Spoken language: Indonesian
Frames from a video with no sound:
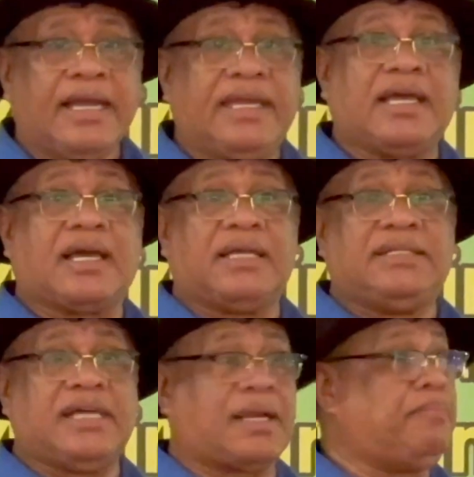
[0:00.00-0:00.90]

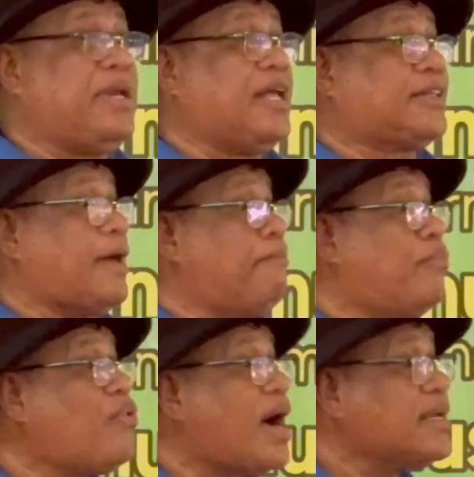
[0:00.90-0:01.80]
dikejar binatang
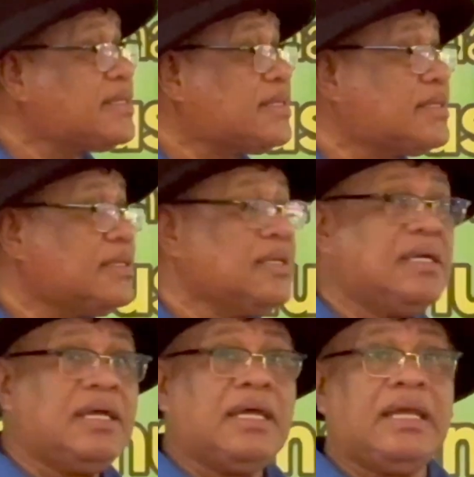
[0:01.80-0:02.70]
buas,
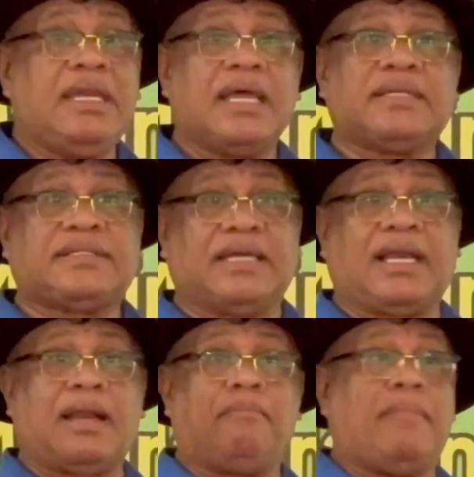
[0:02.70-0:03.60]
dia
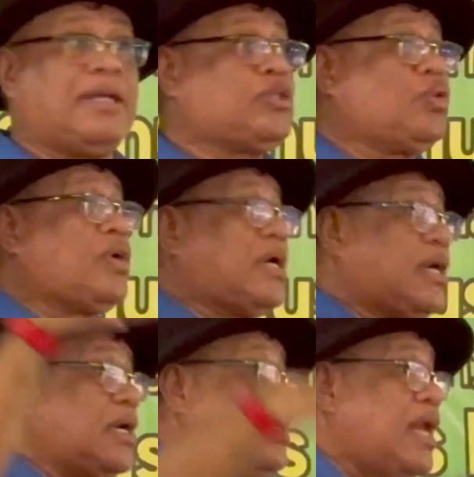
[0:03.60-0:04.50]
segera masuk
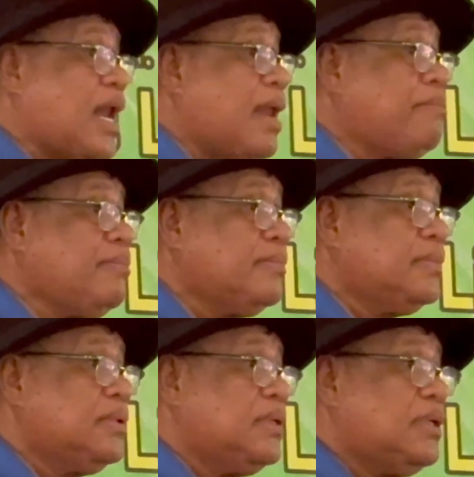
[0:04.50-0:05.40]
ke dalam
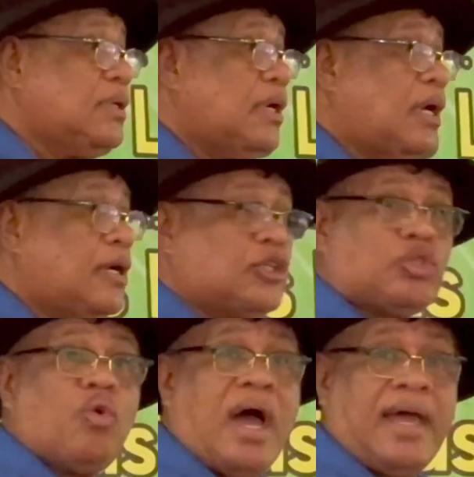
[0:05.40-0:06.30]

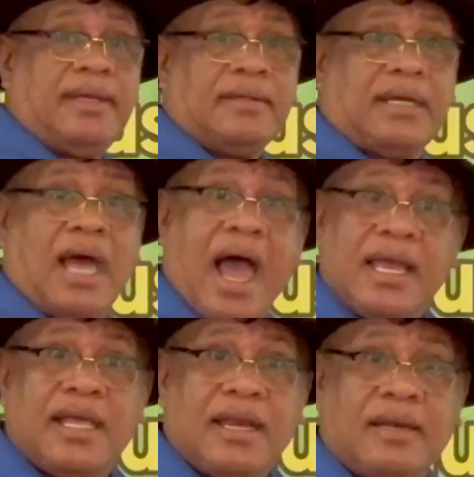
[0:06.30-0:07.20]
sungai, ke
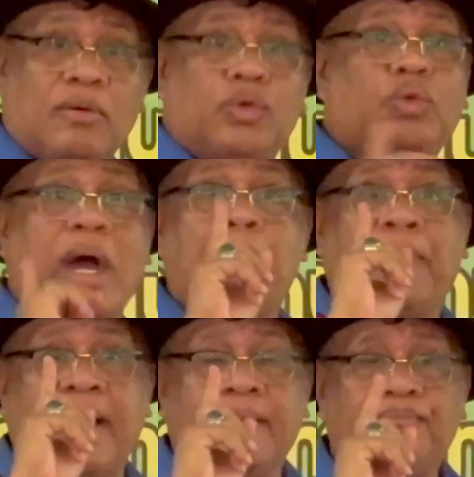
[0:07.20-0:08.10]
air. Untuk
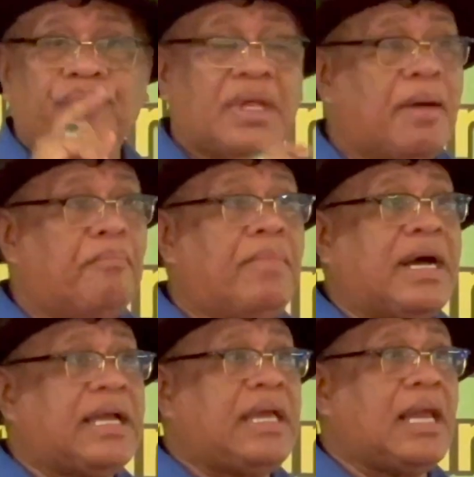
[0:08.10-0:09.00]
apa?
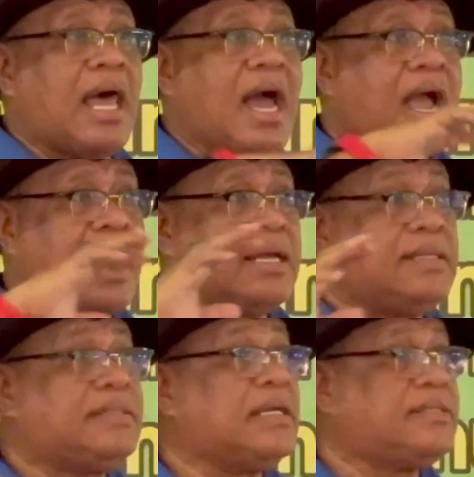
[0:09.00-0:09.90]

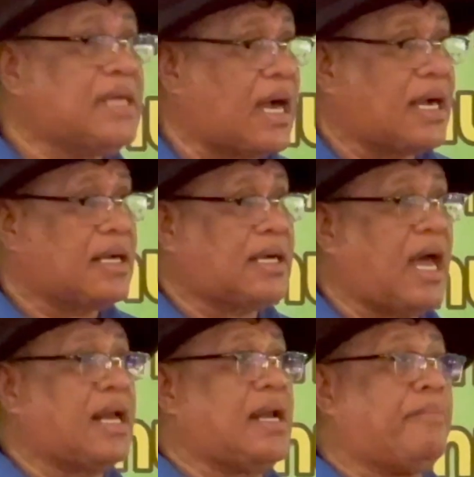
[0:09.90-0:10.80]
Menghilangkan jejak.
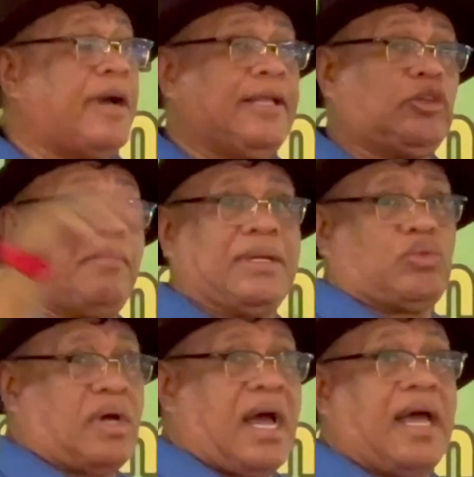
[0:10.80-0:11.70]
Karena begitu
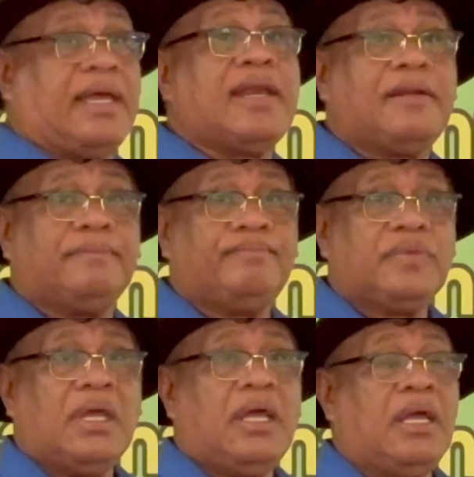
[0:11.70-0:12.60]
masuk ke air,
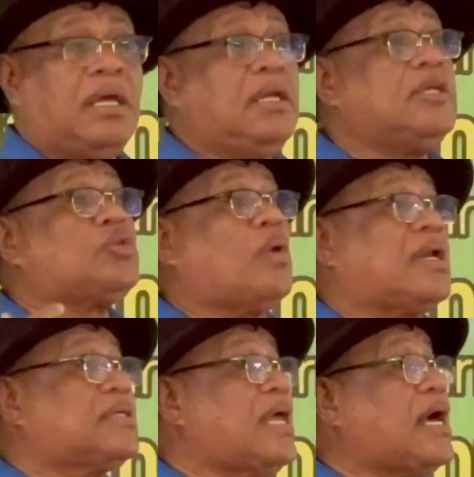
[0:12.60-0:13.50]
ini
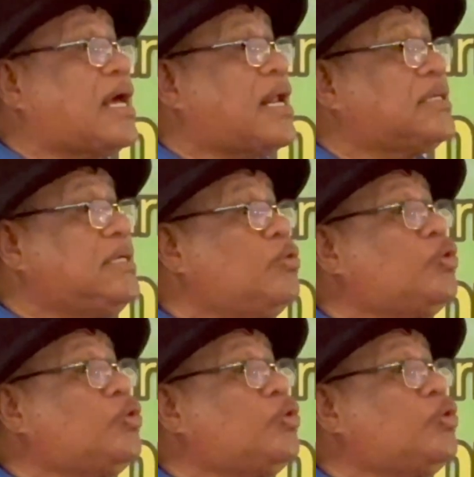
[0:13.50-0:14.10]
suara saya kerasin